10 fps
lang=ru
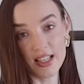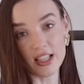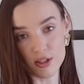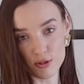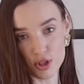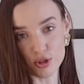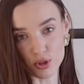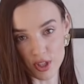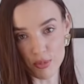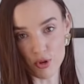Если уж
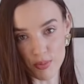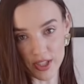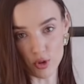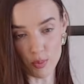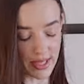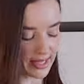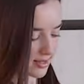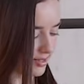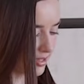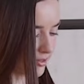что-то и покупать, то
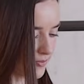полезное.